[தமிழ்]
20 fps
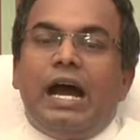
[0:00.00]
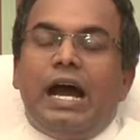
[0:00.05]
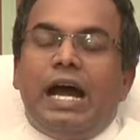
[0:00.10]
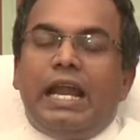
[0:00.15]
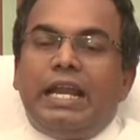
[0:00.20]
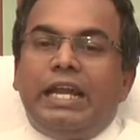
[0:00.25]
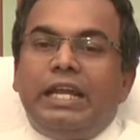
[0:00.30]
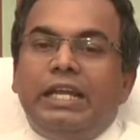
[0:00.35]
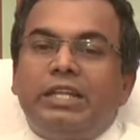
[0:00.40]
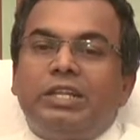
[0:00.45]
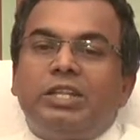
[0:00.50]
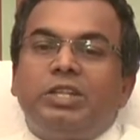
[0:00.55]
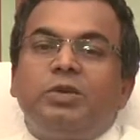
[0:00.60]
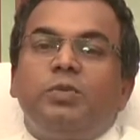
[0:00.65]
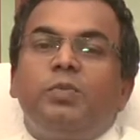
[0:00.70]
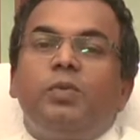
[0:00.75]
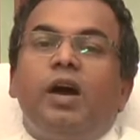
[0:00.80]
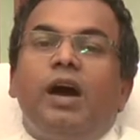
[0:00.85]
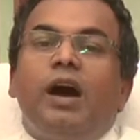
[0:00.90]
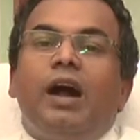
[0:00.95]

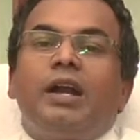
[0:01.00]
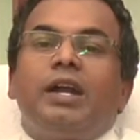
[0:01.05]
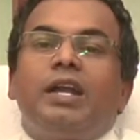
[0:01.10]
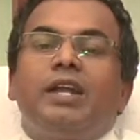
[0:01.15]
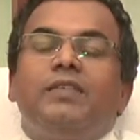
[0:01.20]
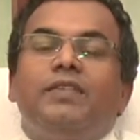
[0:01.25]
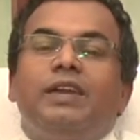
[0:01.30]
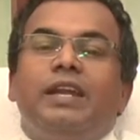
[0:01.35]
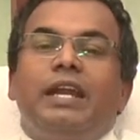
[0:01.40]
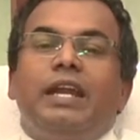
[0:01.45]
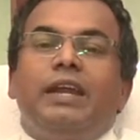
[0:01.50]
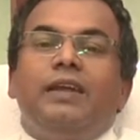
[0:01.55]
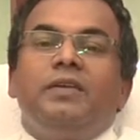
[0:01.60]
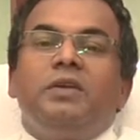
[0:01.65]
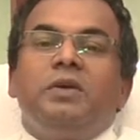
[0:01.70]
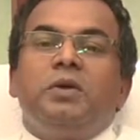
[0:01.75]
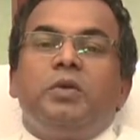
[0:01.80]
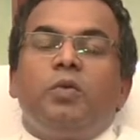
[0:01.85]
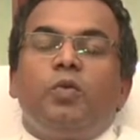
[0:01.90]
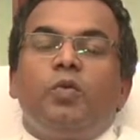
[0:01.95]
அனைத்தும் ஆண்டவரே
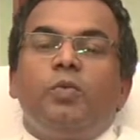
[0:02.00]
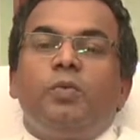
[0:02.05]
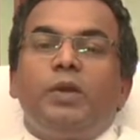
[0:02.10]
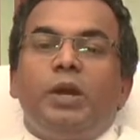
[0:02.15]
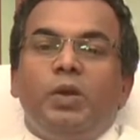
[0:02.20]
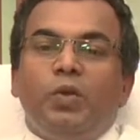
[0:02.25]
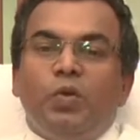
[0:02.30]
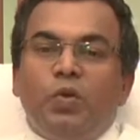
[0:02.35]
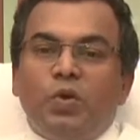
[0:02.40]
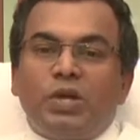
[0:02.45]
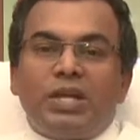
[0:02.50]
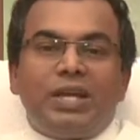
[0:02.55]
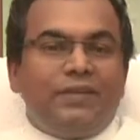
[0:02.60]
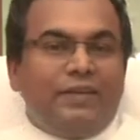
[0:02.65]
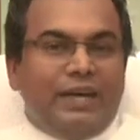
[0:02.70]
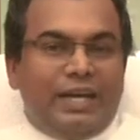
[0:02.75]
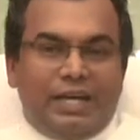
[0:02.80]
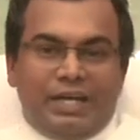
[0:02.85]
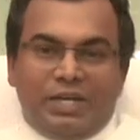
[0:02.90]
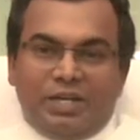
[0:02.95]
உம்மை நோக்கி
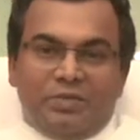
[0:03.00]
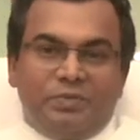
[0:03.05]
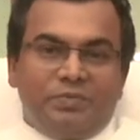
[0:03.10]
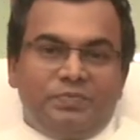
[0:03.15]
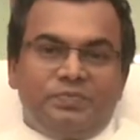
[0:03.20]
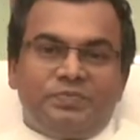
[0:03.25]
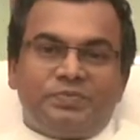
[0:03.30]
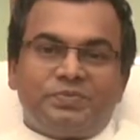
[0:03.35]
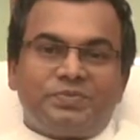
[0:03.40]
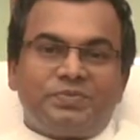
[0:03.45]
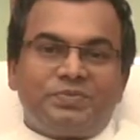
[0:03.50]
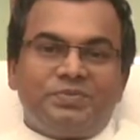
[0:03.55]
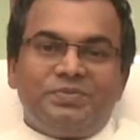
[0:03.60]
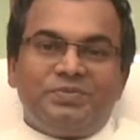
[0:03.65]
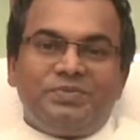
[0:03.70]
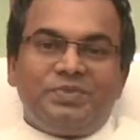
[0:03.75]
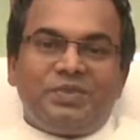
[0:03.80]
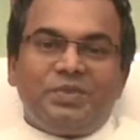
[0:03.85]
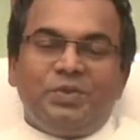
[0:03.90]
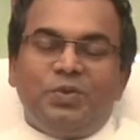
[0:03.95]
வரட்டும்
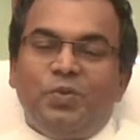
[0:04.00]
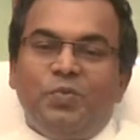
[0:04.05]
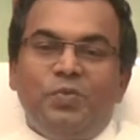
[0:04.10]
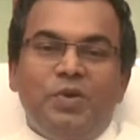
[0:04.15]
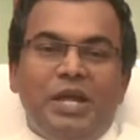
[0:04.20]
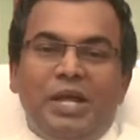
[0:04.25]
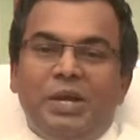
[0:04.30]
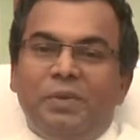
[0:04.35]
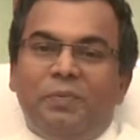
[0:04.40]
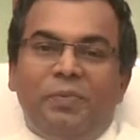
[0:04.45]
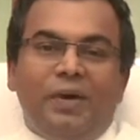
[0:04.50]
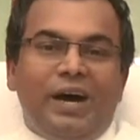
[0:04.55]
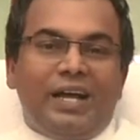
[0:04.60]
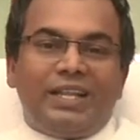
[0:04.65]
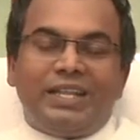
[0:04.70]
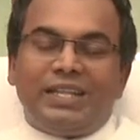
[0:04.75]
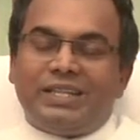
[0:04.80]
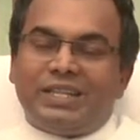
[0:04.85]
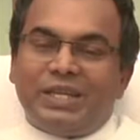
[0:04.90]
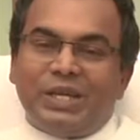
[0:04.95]
உம்முடைய
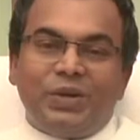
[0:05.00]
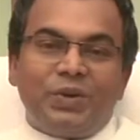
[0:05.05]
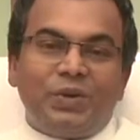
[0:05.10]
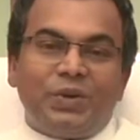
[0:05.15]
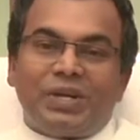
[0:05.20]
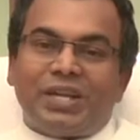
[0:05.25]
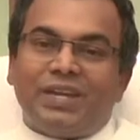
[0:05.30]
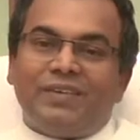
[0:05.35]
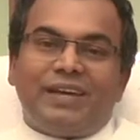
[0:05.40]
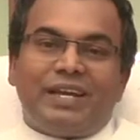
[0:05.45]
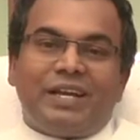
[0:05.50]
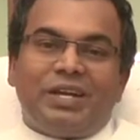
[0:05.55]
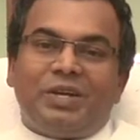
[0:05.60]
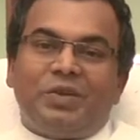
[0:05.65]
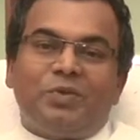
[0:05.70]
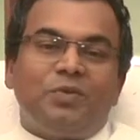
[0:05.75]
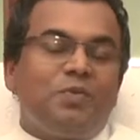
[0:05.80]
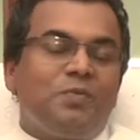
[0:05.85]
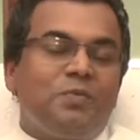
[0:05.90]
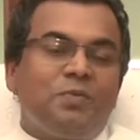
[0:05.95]
பாதத்தை நோக்கி
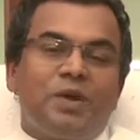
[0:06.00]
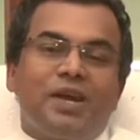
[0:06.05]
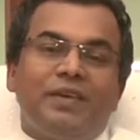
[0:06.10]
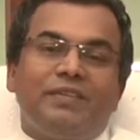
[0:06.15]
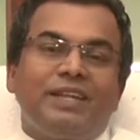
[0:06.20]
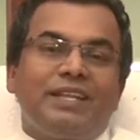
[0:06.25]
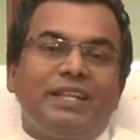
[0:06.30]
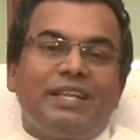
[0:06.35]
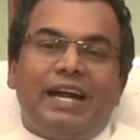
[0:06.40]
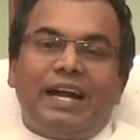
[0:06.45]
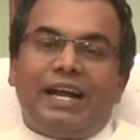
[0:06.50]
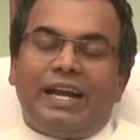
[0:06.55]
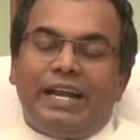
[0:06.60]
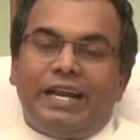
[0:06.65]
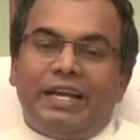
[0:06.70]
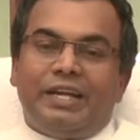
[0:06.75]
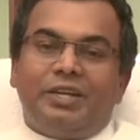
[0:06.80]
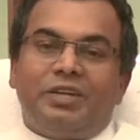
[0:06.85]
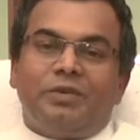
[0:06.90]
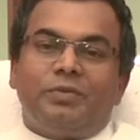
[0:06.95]
வரட்டும் உம்மை வந்து
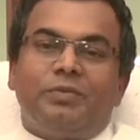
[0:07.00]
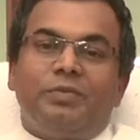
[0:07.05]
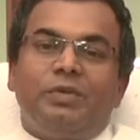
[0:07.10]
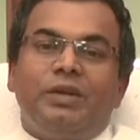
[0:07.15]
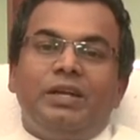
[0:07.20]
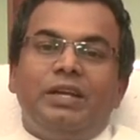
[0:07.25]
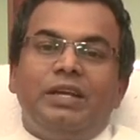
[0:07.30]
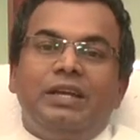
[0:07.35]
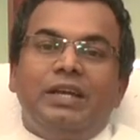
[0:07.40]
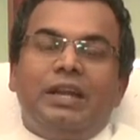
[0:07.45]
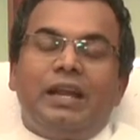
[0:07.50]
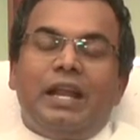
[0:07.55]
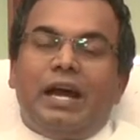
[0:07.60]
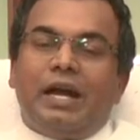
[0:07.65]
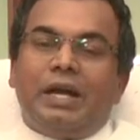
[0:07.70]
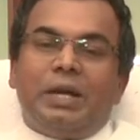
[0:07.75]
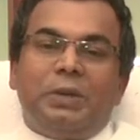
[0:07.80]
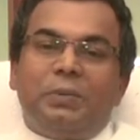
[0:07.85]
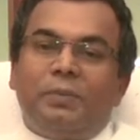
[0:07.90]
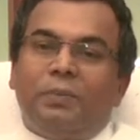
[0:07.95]
அடையட்டும்
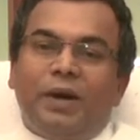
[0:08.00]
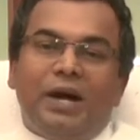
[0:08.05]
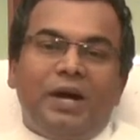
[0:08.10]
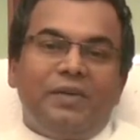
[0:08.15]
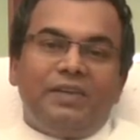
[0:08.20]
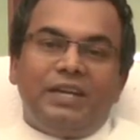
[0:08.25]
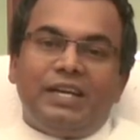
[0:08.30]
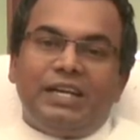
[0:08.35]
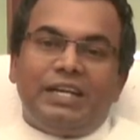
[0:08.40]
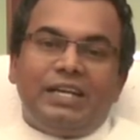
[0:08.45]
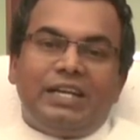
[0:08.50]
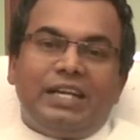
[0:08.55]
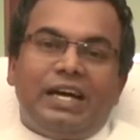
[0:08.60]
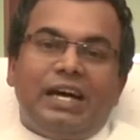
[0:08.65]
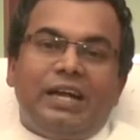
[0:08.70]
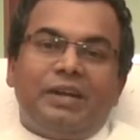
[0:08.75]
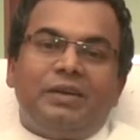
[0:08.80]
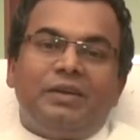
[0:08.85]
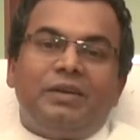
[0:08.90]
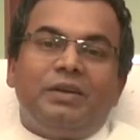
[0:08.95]
நாங்கள் பாவிகள்
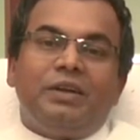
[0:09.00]
தான்